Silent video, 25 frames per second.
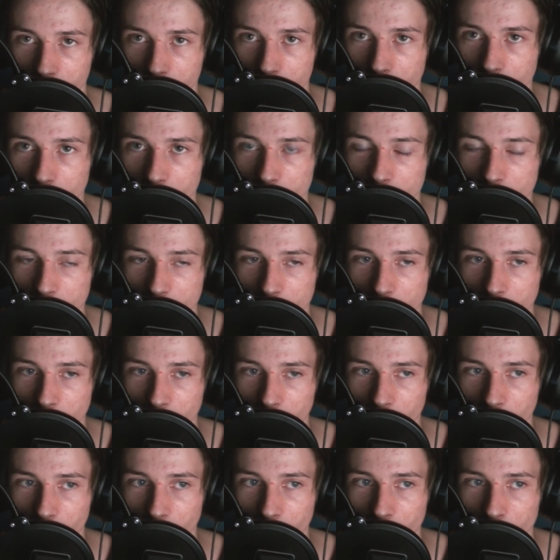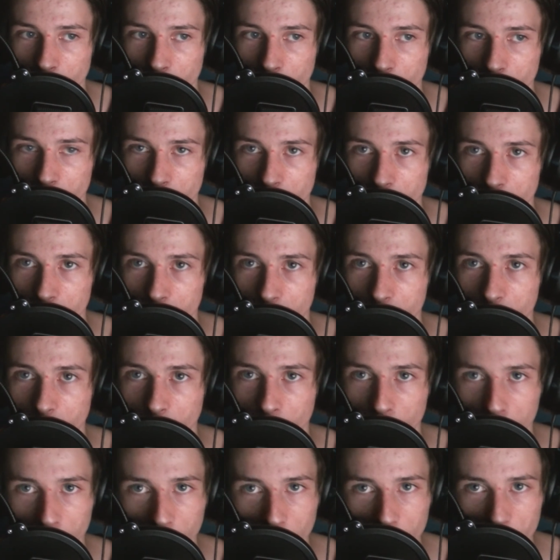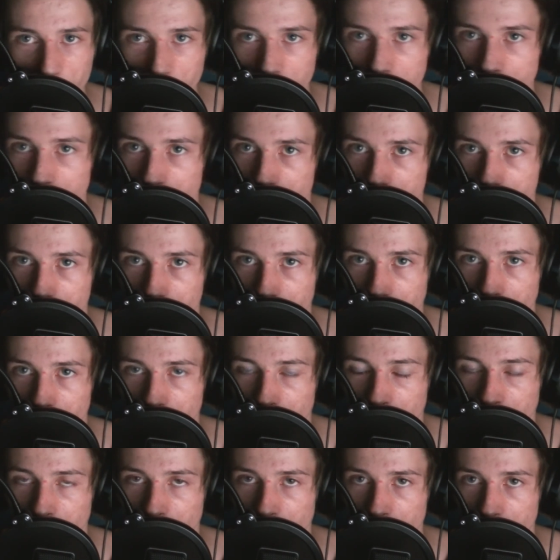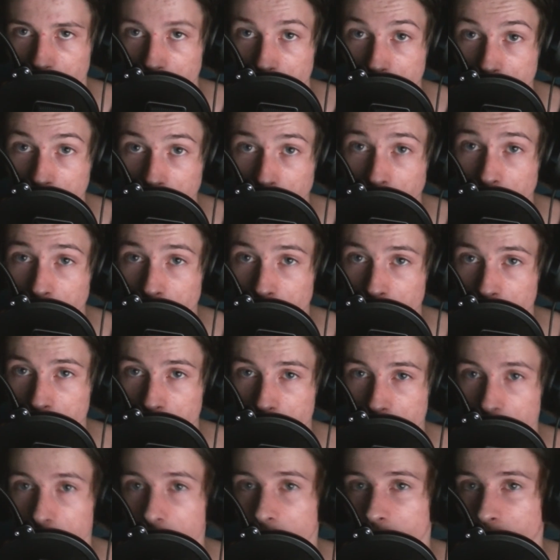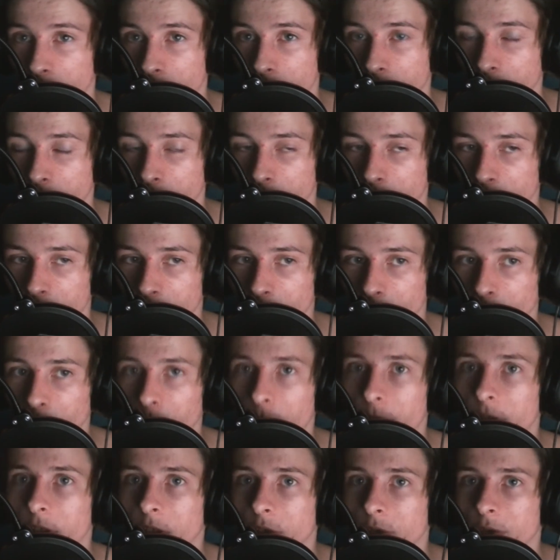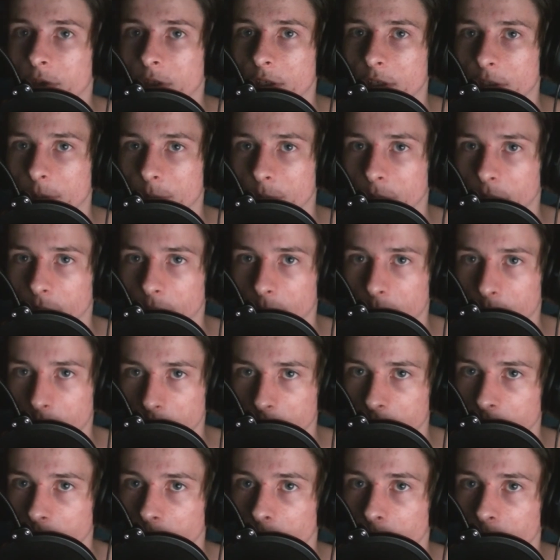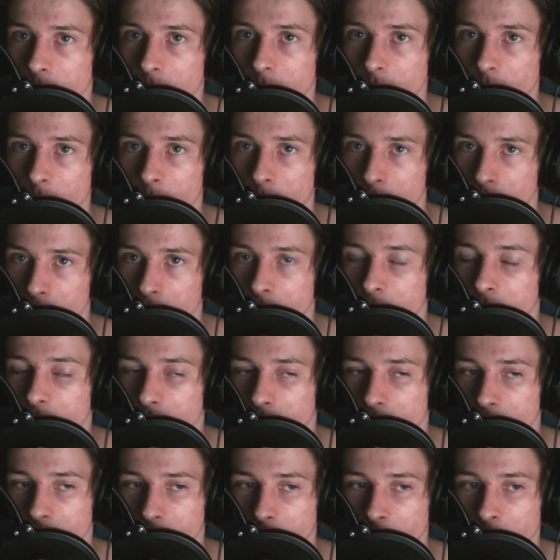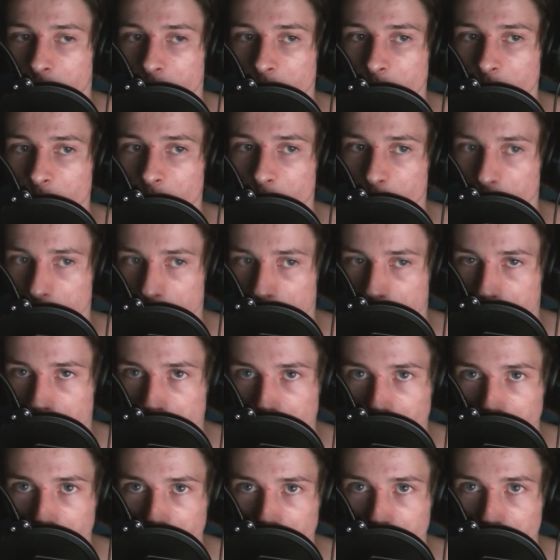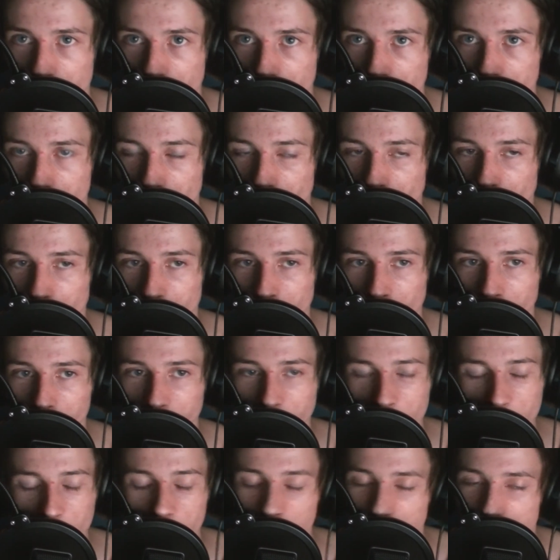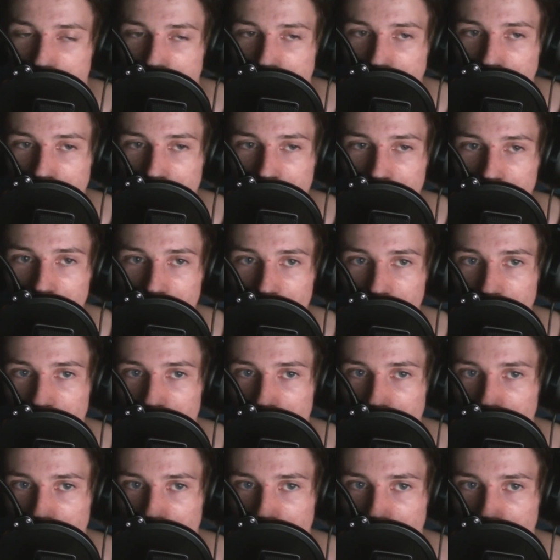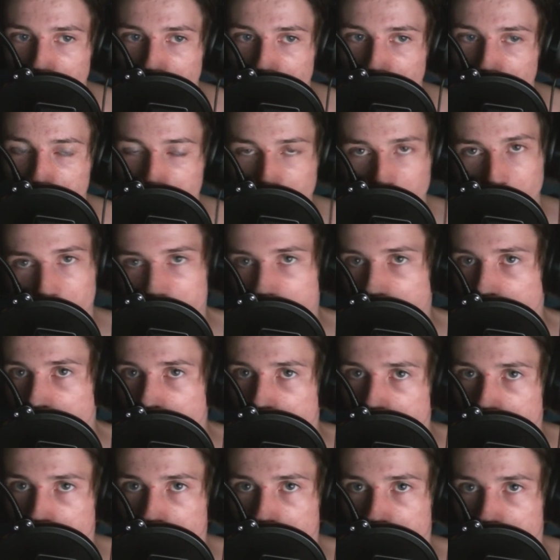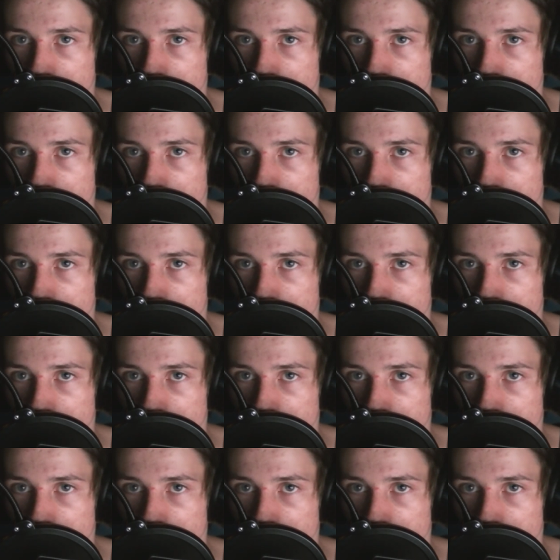qui elle sert à poster toute la bullshit que je fais, qui me servait à la base de chaîne secondaire, mais que pour finir j'utilise pour euh, poster vraiment toute la bullshit que je fais au niveau du montage. Genre au montage j'ai une idée, euh, bah, je vais poster là-dessus.